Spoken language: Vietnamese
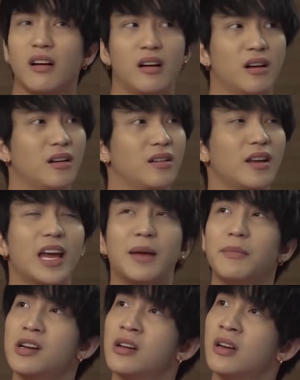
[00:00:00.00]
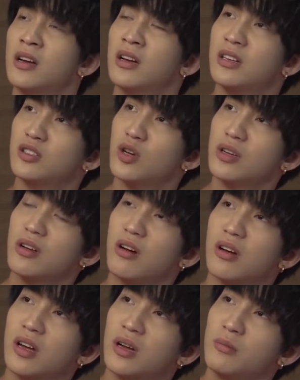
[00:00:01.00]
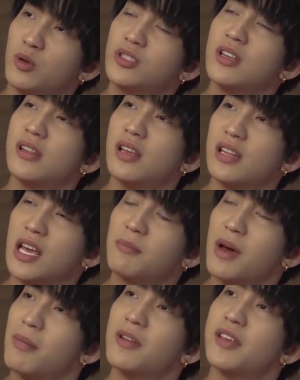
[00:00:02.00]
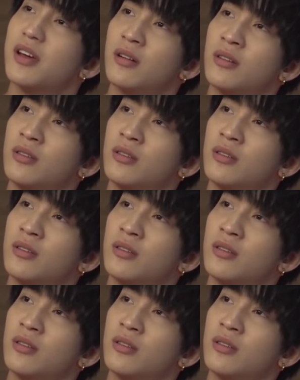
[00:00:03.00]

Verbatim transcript: Ờ, em ơi Cho anh hỏi ờ, một xiên thịt nhà em bán bao nhiêu?